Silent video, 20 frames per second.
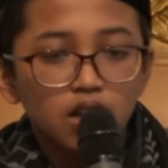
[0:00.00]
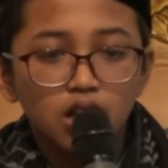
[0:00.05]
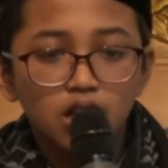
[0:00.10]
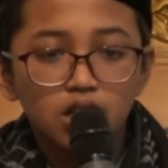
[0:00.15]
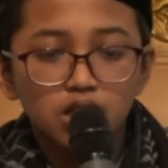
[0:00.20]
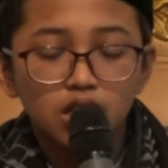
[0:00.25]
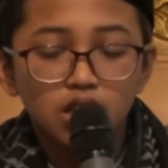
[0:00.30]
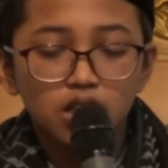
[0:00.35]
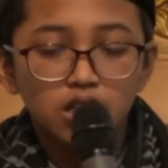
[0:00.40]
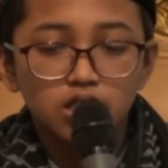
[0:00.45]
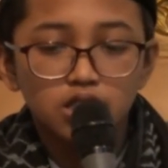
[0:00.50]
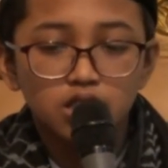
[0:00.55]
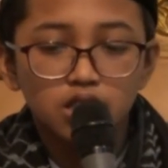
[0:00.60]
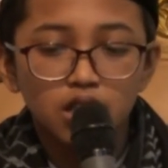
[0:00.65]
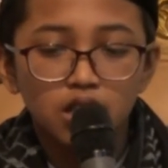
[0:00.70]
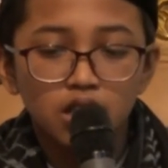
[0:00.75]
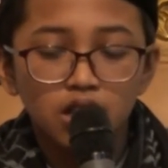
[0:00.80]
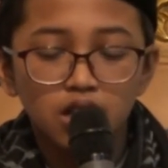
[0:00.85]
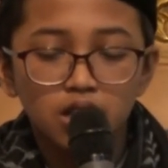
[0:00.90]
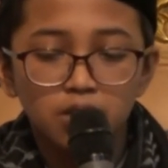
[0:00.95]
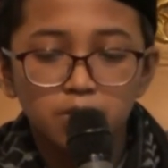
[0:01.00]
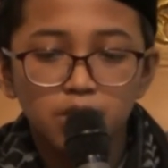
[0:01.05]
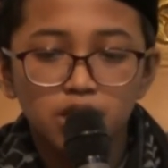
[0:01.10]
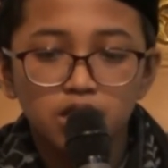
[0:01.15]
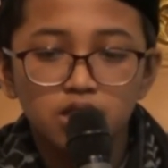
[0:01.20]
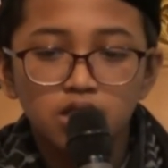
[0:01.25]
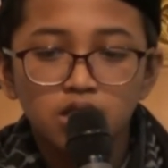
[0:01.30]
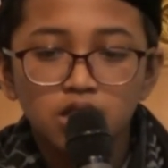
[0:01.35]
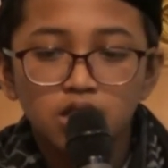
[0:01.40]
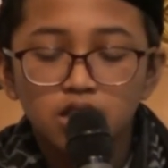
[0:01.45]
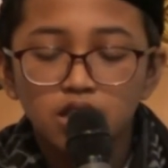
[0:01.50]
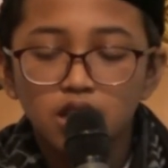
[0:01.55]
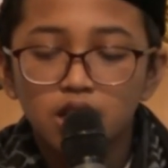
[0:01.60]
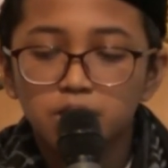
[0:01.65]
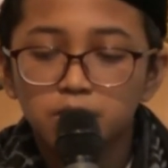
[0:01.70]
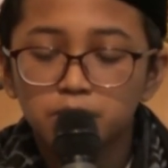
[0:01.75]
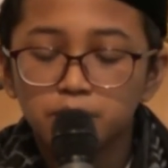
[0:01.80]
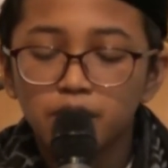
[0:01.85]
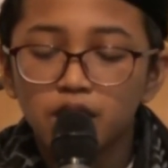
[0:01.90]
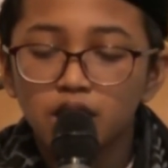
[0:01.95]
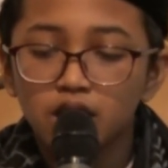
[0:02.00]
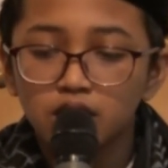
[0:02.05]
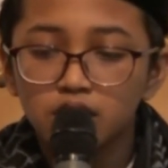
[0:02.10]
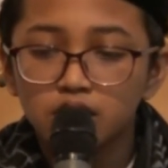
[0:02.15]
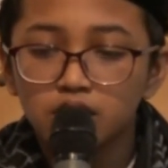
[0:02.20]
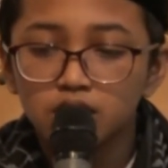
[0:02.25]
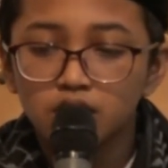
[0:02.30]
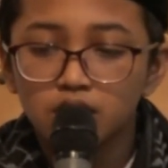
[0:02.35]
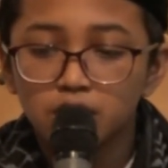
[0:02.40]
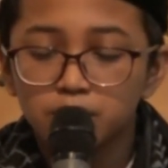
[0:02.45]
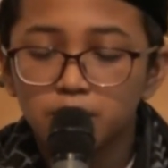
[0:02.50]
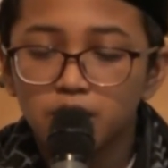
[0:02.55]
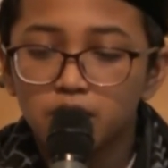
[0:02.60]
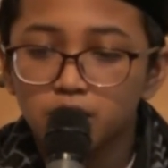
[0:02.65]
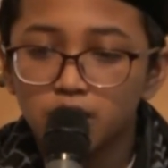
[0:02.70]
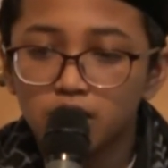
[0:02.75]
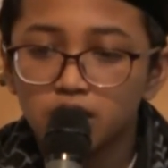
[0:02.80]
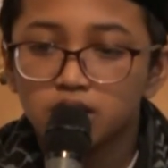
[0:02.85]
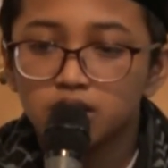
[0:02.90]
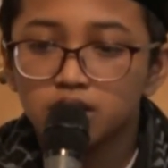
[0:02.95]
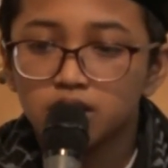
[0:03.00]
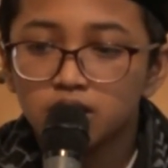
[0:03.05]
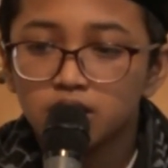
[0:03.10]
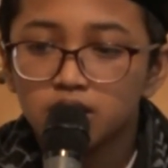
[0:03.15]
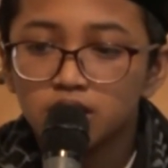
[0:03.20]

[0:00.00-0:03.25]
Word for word: adalah sahabat yang paling dermawan.